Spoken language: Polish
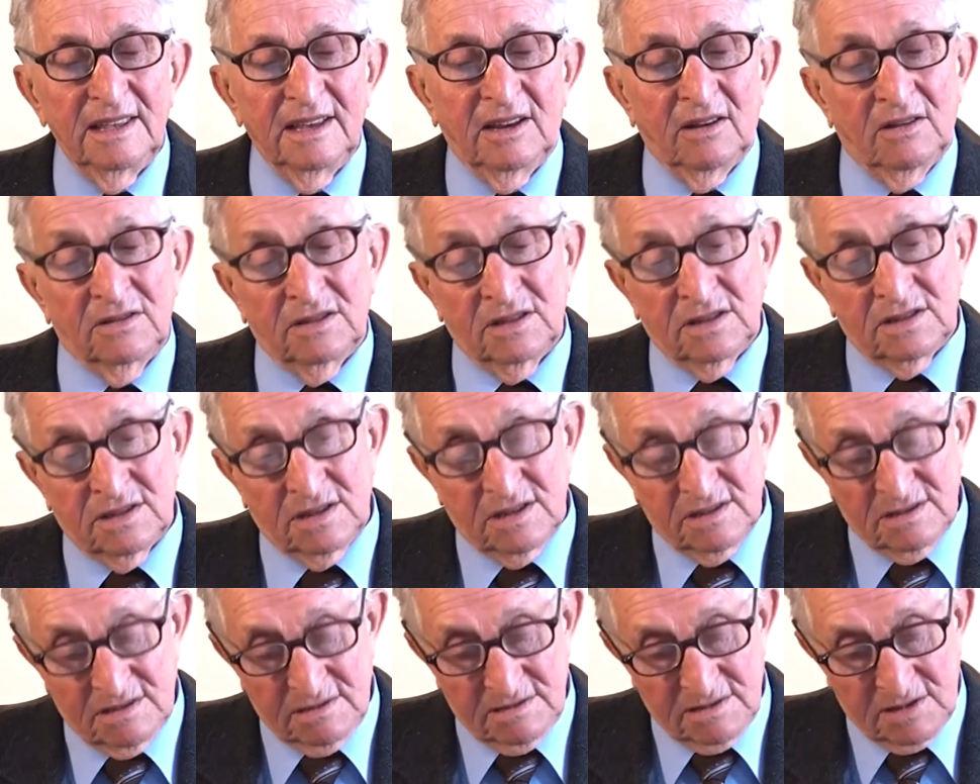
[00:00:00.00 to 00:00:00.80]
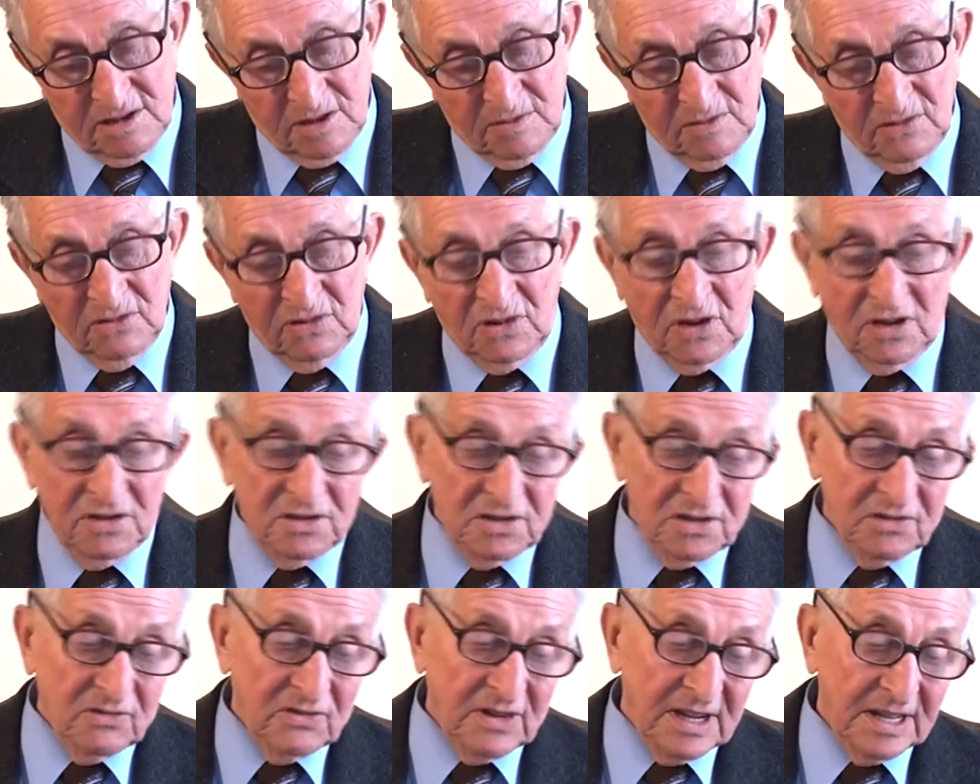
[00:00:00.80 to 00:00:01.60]
I chociaż to był
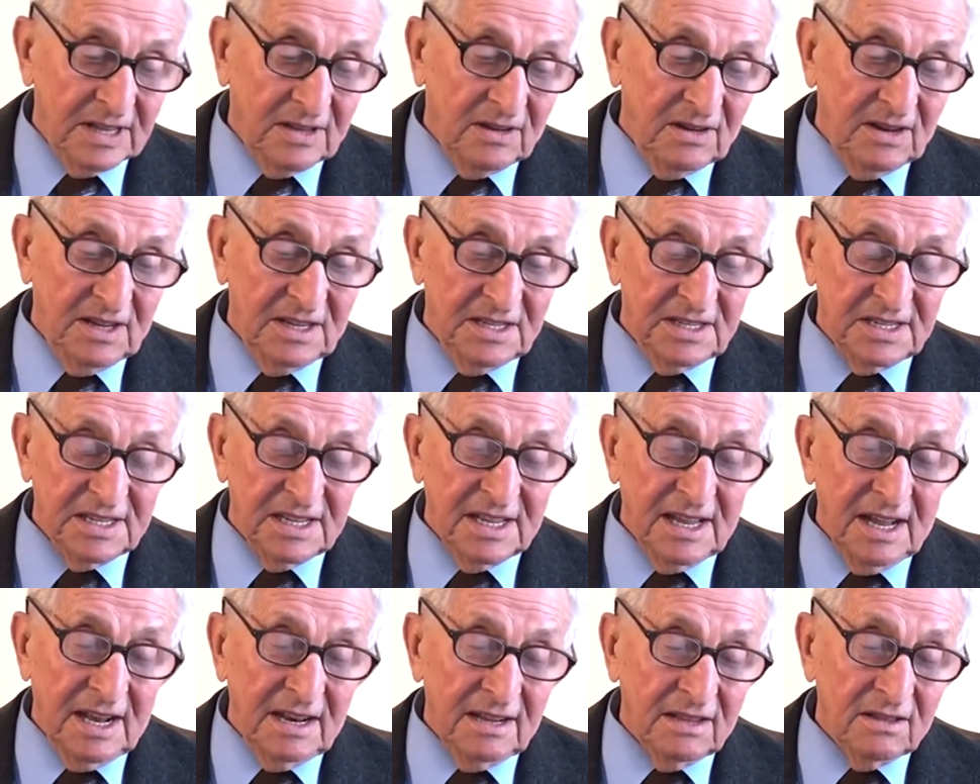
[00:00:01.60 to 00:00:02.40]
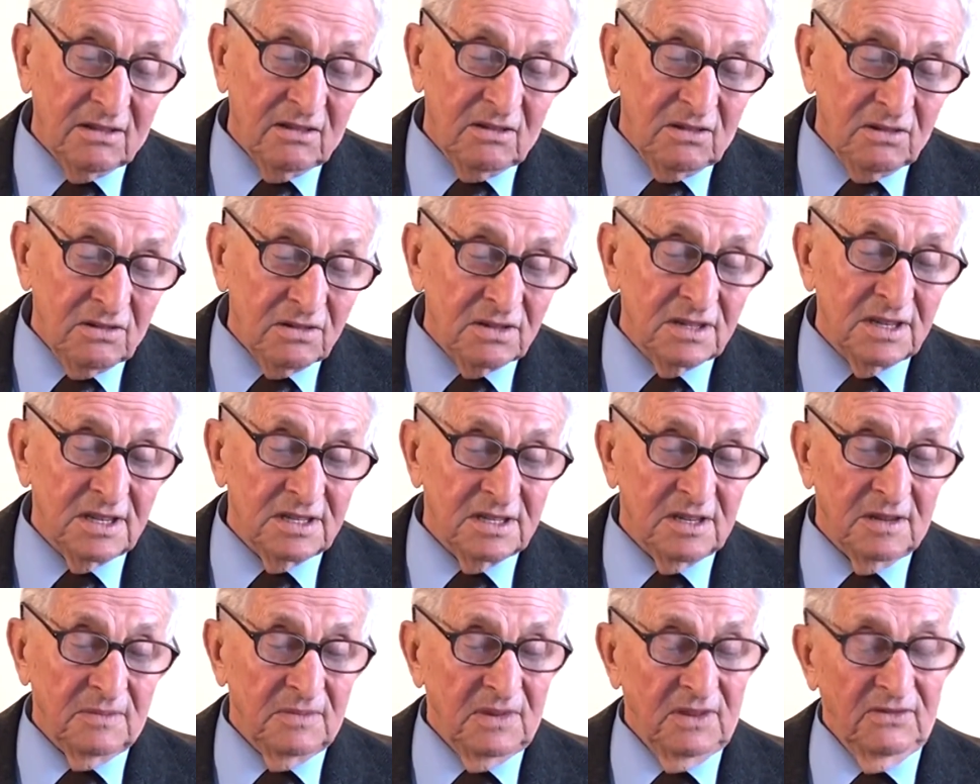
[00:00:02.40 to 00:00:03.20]
kościół katolicki, ale to ludzie
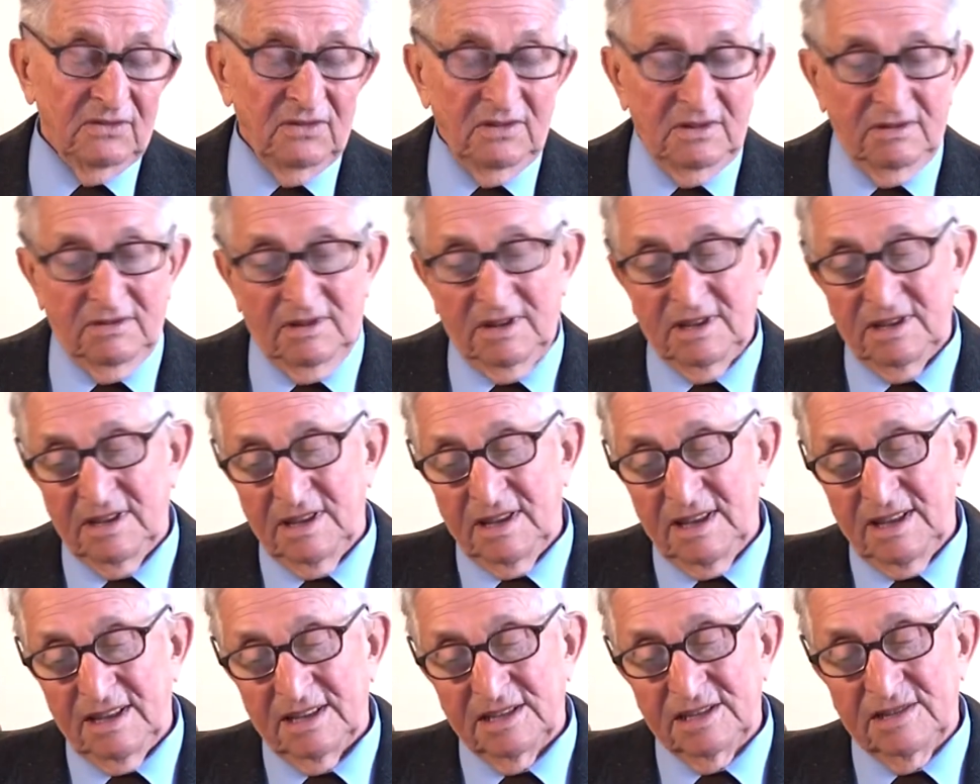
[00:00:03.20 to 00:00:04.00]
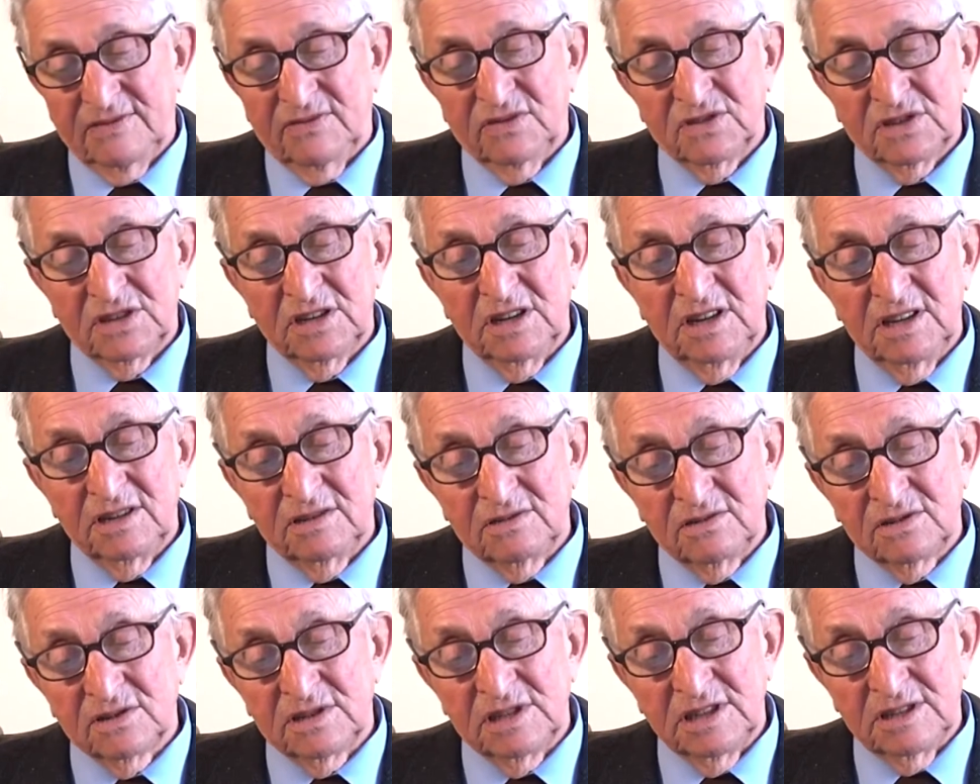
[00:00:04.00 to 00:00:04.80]
sobie stworzyli
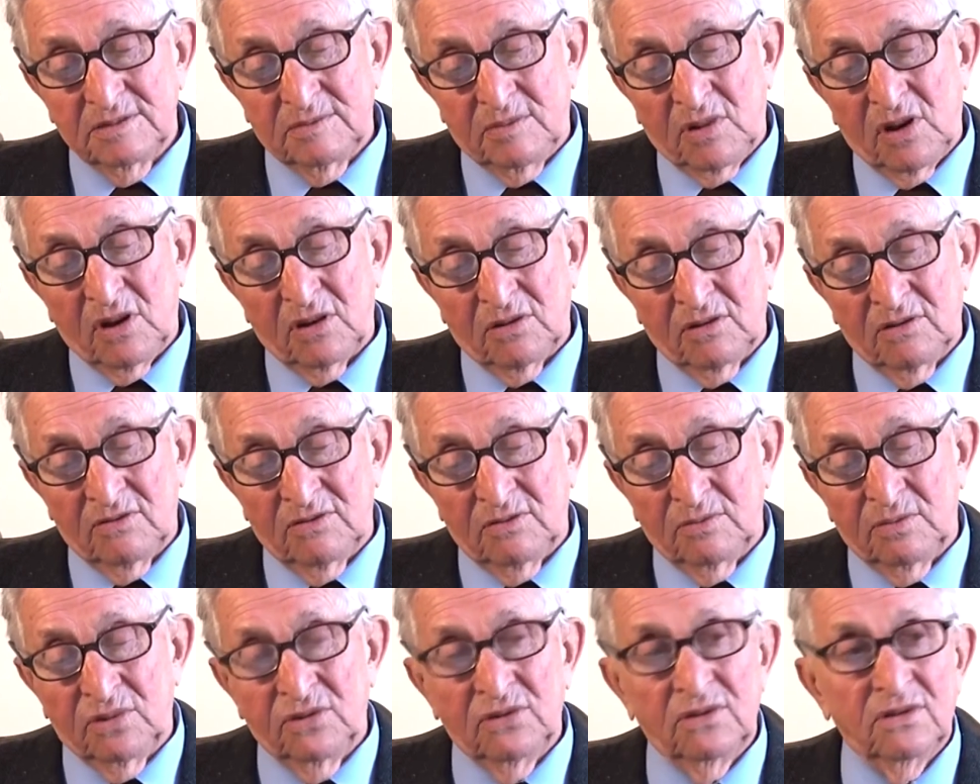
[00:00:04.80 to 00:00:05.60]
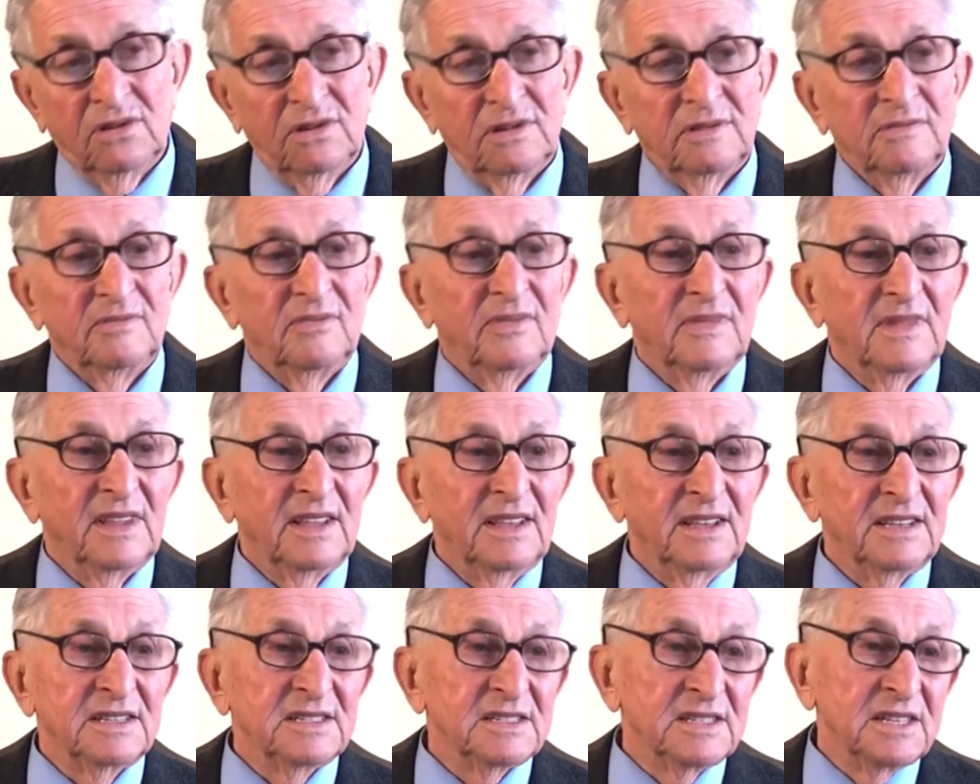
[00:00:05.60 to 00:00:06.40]
różnych bogów. Bóg
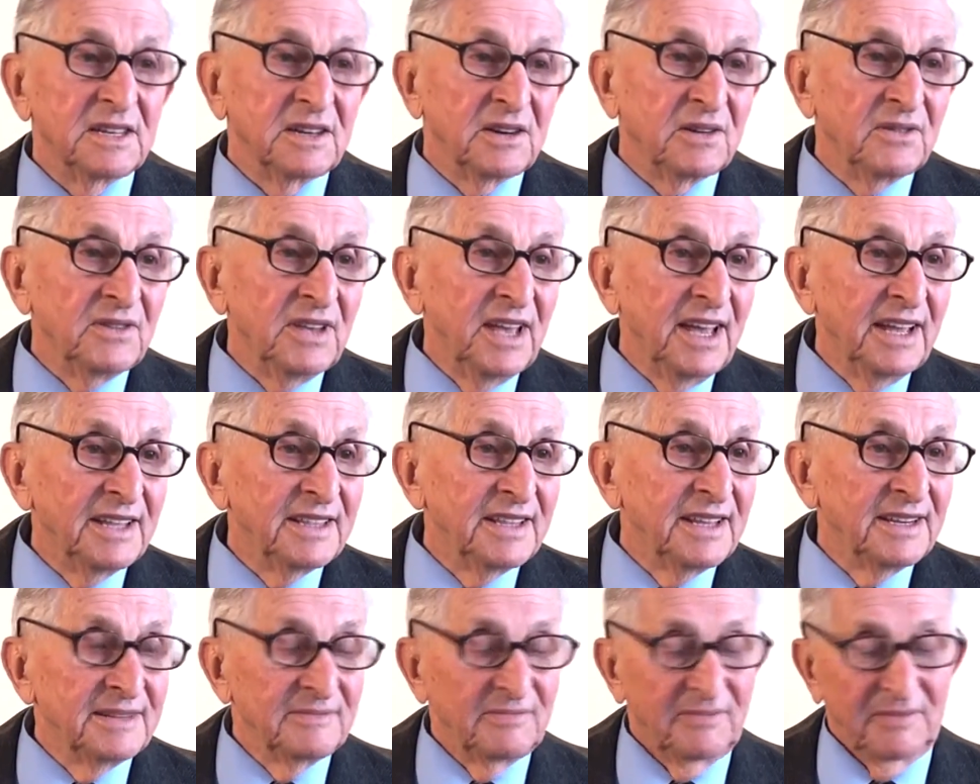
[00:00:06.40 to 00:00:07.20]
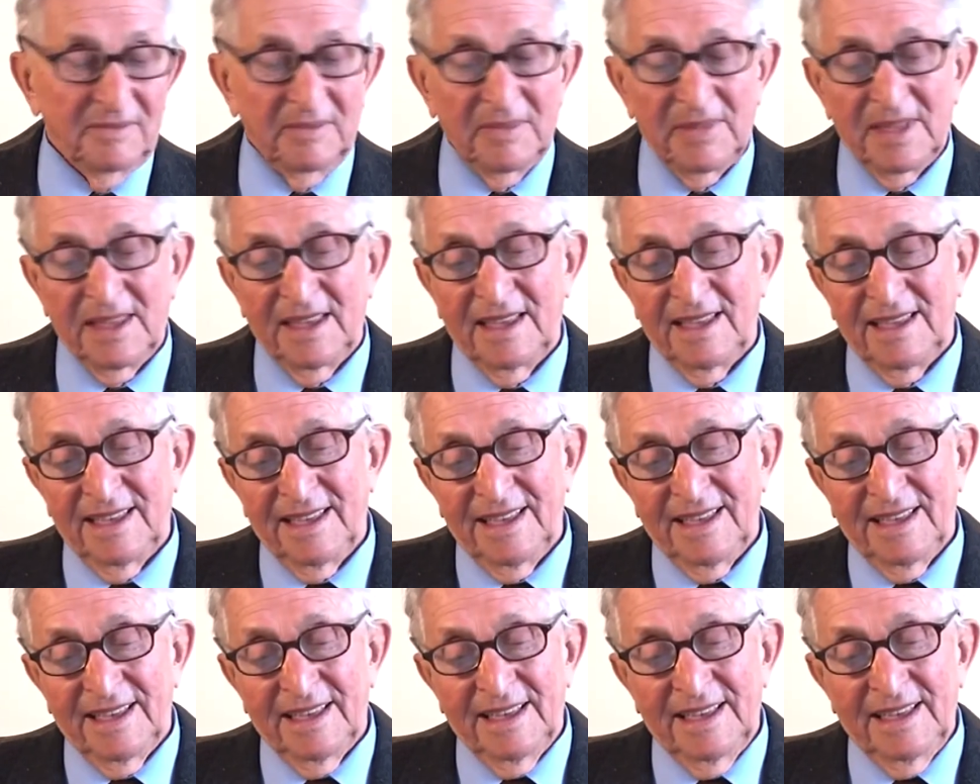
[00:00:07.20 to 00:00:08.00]
jest tylko jeden.
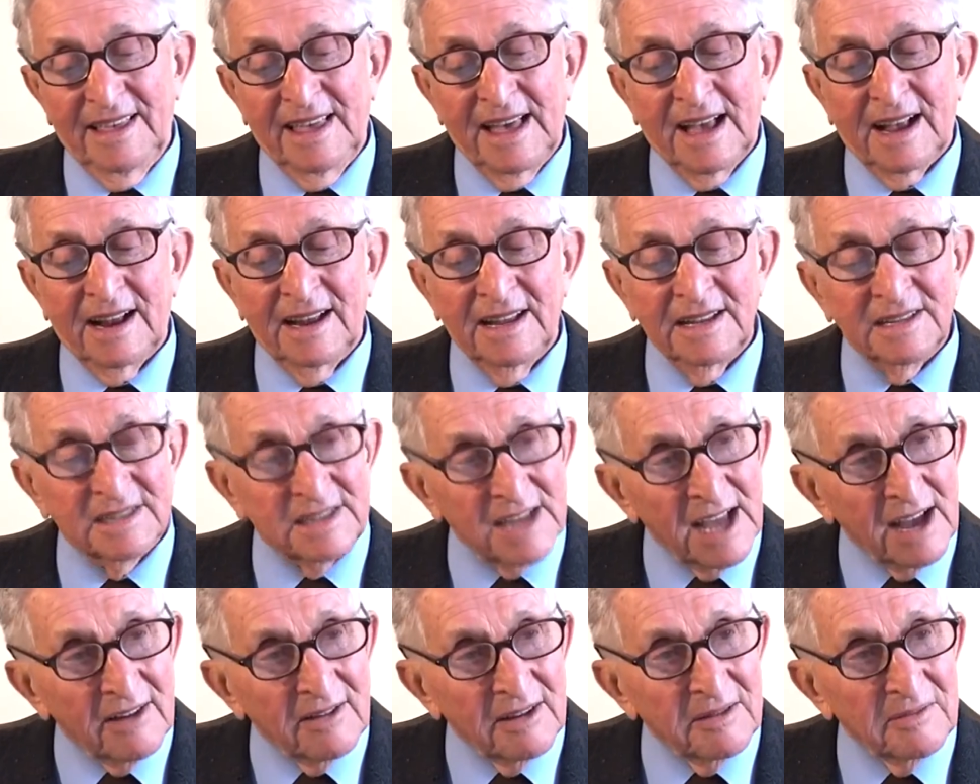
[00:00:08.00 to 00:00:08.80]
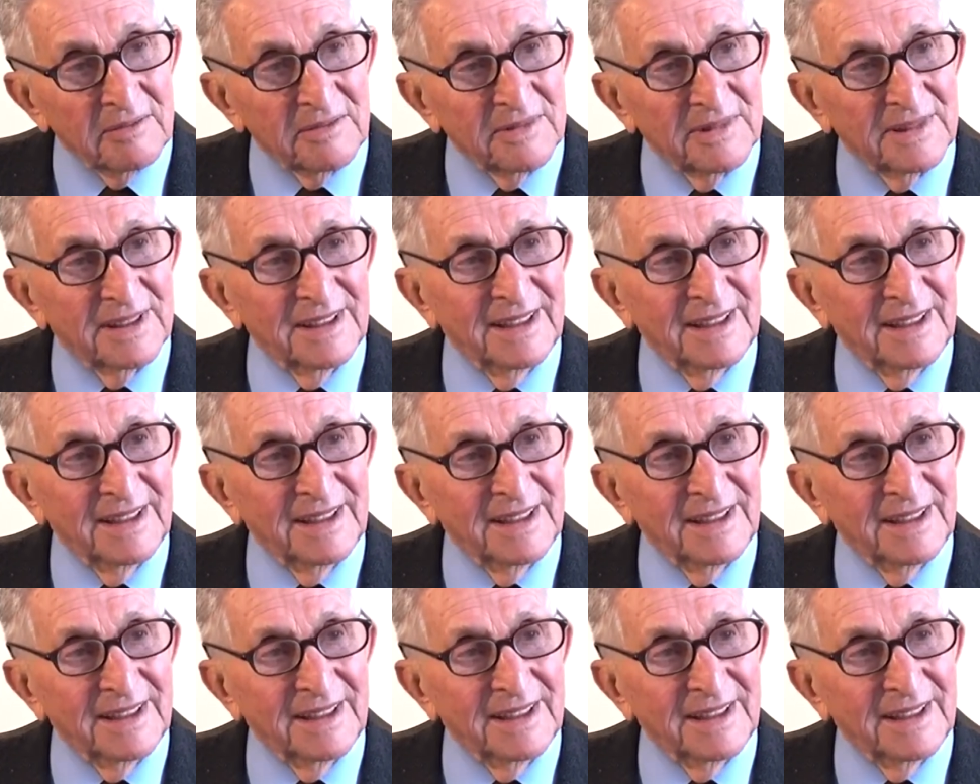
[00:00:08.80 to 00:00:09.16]
I ja klęczałem